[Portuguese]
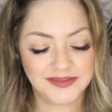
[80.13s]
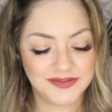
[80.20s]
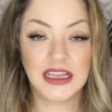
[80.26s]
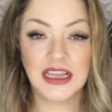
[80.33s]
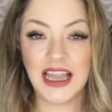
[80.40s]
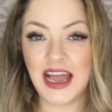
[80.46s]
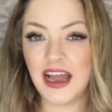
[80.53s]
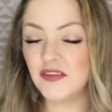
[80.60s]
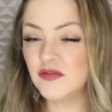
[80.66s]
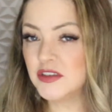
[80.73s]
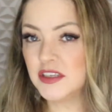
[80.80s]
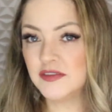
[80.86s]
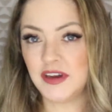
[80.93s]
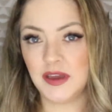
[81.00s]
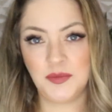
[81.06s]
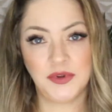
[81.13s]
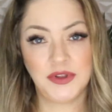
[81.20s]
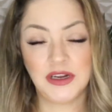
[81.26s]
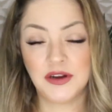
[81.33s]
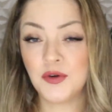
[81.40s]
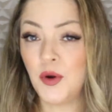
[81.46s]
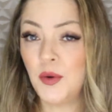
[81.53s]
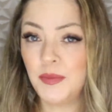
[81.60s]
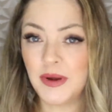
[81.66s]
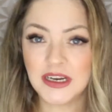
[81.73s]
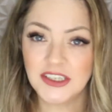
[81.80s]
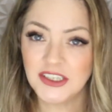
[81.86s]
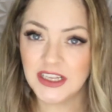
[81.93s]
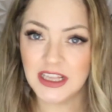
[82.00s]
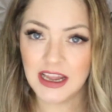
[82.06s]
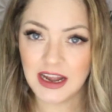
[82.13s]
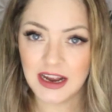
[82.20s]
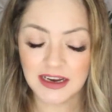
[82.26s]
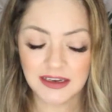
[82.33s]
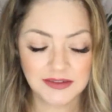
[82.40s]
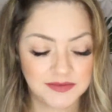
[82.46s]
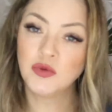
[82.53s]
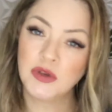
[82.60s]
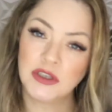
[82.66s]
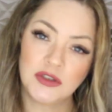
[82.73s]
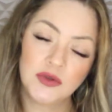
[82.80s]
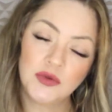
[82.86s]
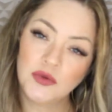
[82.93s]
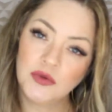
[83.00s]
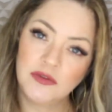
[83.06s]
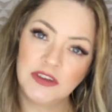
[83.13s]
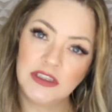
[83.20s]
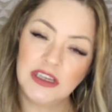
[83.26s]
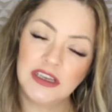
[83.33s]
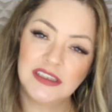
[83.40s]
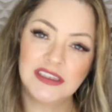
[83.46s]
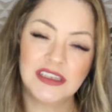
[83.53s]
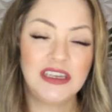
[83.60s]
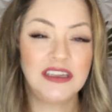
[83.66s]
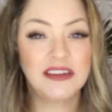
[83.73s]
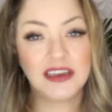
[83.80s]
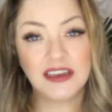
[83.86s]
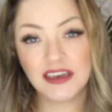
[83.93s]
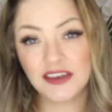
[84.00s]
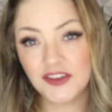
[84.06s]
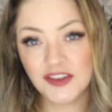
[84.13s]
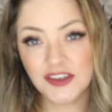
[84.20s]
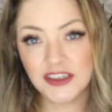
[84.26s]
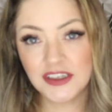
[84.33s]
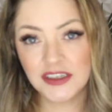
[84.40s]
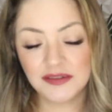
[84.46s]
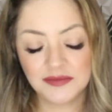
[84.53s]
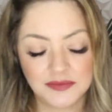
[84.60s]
Lá você vai poder compartilhar suas dúvidas, interagir,